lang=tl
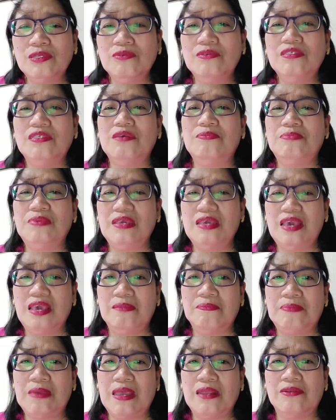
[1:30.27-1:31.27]
gustong
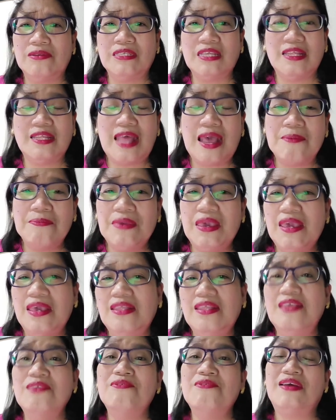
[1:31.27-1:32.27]
sabihin pero sa dami,
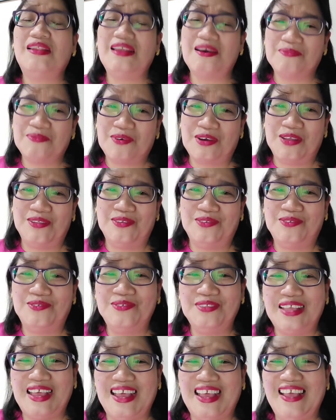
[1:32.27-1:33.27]
hindi nyo alam kung ano
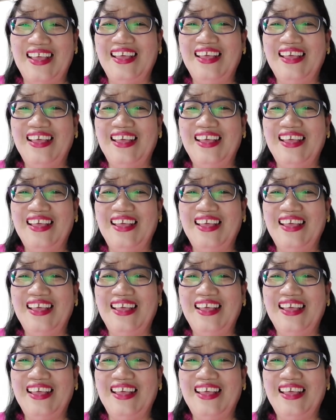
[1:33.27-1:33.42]
una.